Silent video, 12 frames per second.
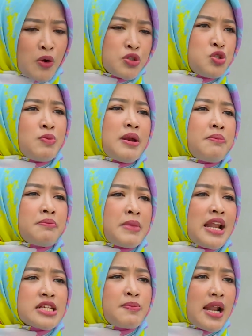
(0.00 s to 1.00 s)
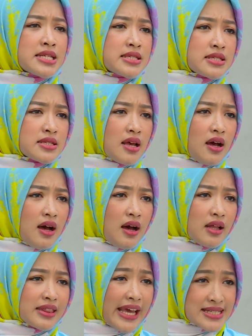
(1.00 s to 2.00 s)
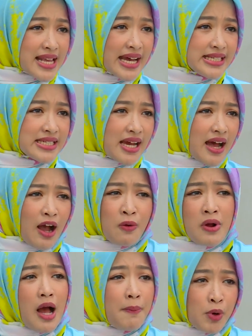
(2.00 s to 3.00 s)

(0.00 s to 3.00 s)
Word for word: aku cuman balas-balas e, teks aja aku nggak